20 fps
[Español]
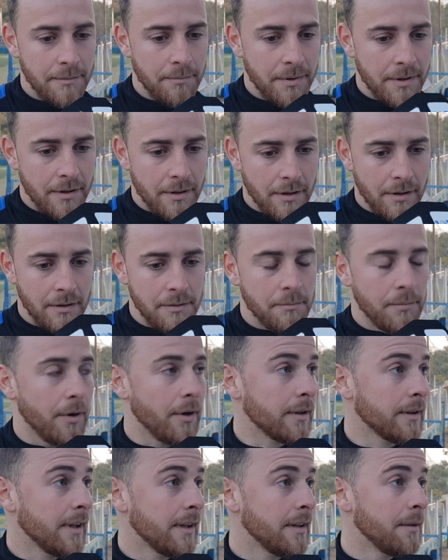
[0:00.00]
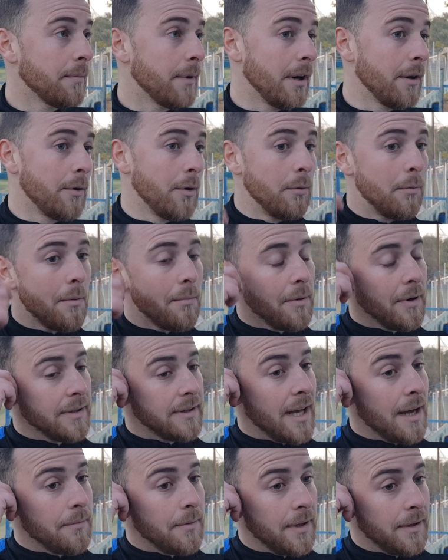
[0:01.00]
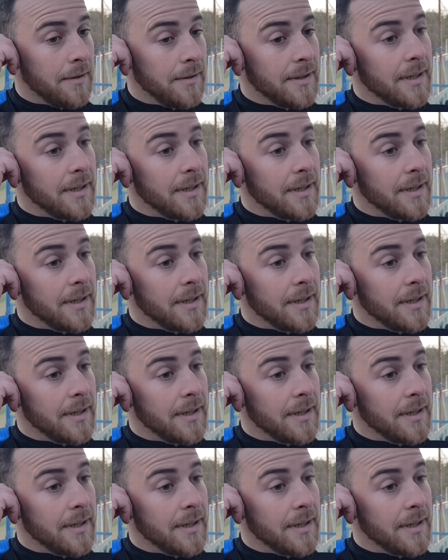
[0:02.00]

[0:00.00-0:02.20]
pero importante para el grupo porque también